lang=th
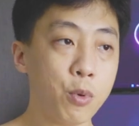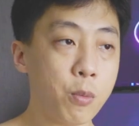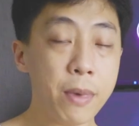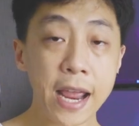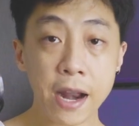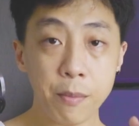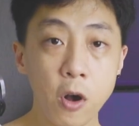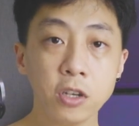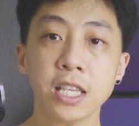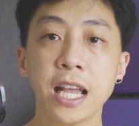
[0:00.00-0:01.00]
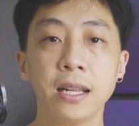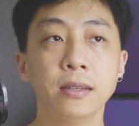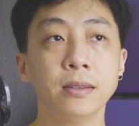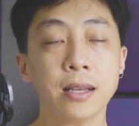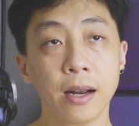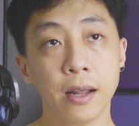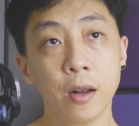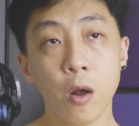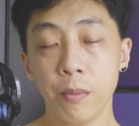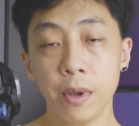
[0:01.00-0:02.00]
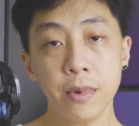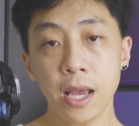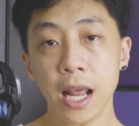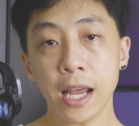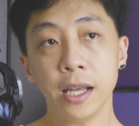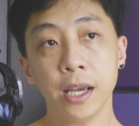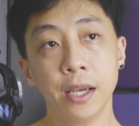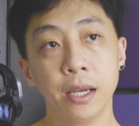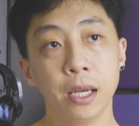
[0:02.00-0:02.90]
ผมไม่อันบ็อกซ์นะ เนื่องจากในกล่องไม่มีอะไรเลย